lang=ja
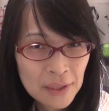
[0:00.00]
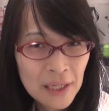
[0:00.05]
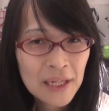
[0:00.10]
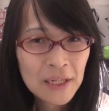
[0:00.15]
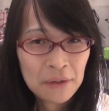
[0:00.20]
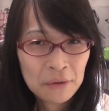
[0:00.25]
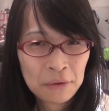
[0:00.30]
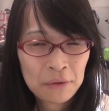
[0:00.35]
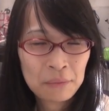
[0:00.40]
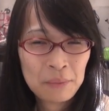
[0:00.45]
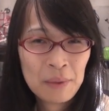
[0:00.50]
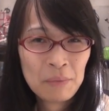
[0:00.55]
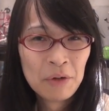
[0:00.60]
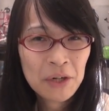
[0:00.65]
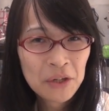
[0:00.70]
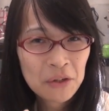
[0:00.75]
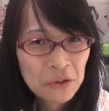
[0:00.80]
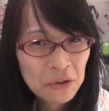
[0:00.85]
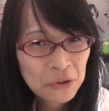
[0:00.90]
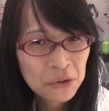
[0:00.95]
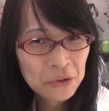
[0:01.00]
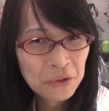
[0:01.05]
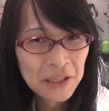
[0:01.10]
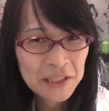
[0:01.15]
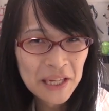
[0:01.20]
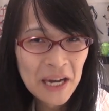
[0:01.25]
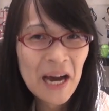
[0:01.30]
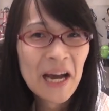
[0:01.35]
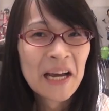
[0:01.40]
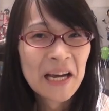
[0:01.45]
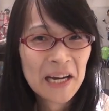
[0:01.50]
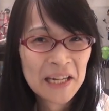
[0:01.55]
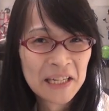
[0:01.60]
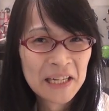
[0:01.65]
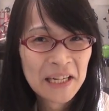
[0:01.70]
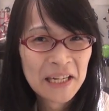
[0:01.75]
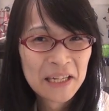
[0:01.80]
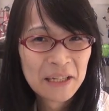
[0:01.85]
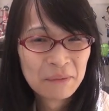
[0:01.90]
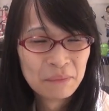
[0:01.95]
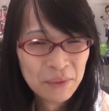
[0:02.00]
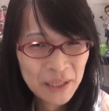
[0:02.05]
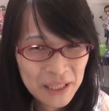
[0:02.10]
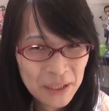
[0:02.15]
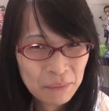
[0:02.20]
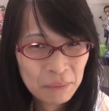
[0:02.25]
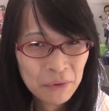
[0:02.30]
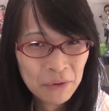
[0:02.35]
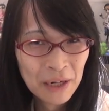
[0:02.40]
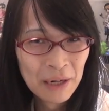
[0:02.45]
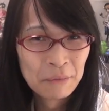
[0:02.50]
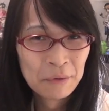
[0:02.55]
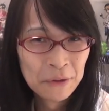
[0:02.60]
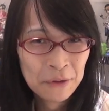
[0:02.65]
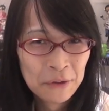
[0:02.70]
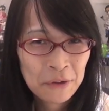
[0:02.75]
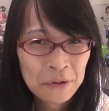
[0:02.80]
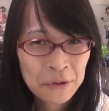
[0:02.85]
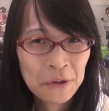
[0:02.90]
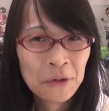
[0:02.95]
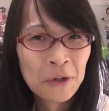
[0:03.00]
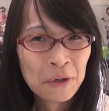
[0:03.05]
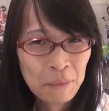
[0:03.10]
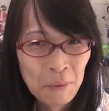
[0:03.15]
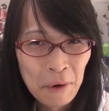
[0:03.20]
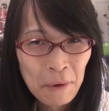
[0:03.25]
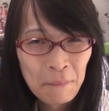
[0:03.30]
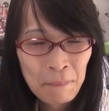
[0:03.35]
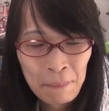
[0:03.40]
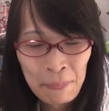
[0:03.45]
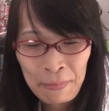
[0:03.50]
だけどメモリクロックとか高いからねビデグラボのクロックも。